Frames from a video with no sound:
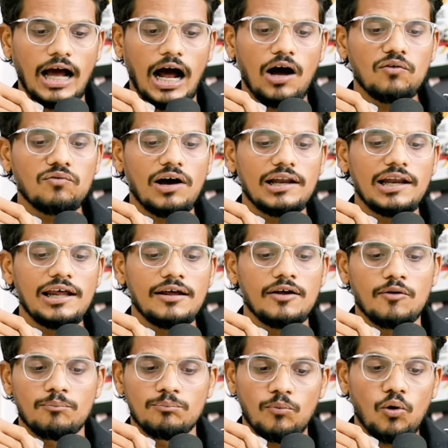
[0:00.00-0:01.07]
गांव वाले
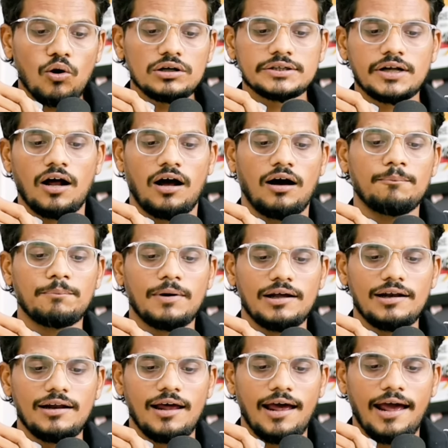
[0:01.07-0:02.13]
मोस्ट
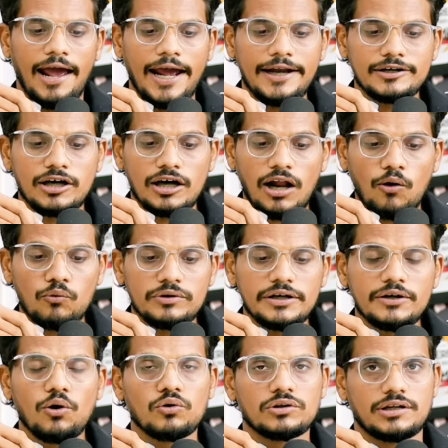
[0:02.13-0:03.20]
हम्बल एंड
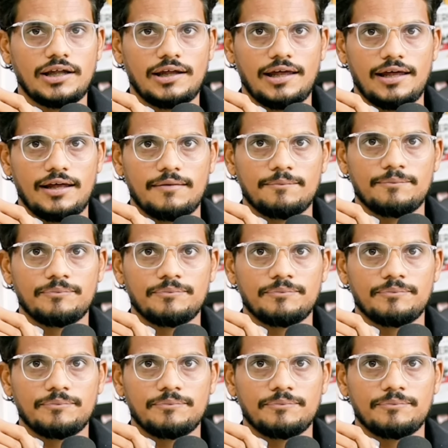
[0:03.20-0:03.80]
ग्राउंडेड होते हैं